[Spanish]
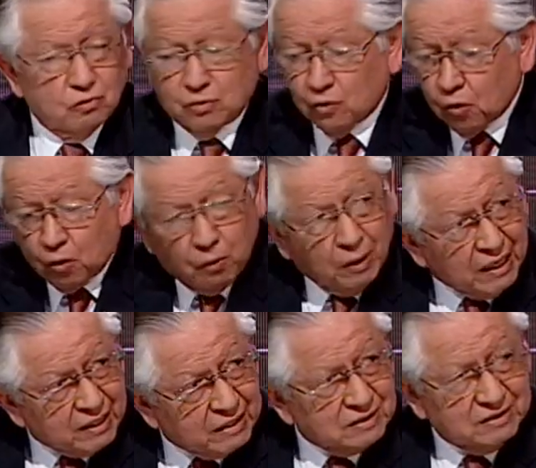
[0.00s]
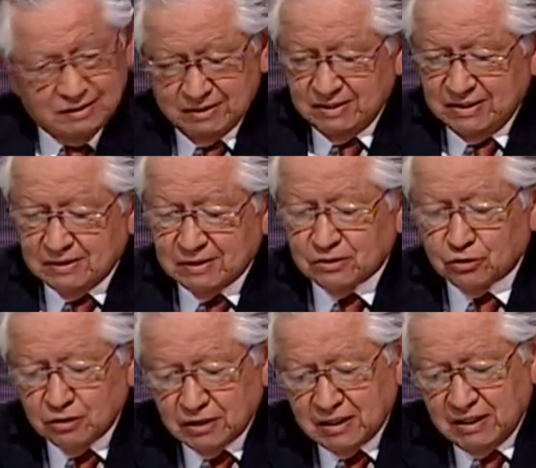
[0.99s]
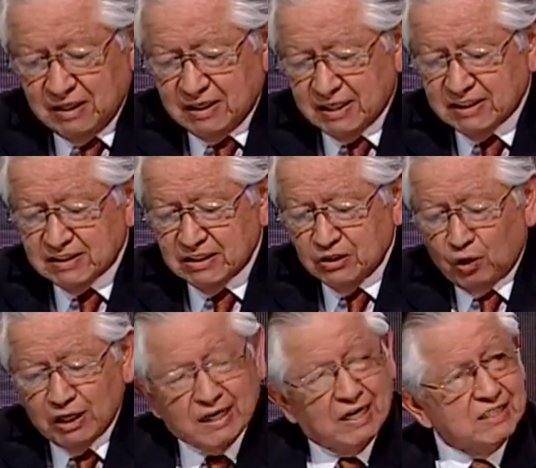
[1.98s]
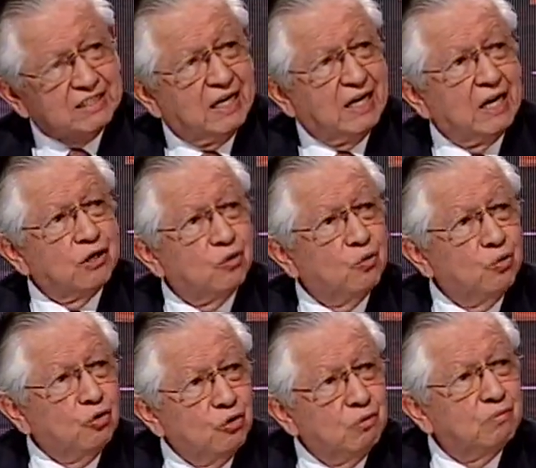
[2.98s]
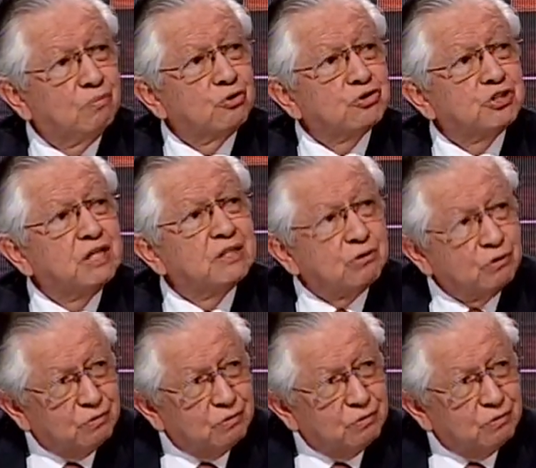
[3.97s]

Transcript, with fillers: global es no alcanza al 1%.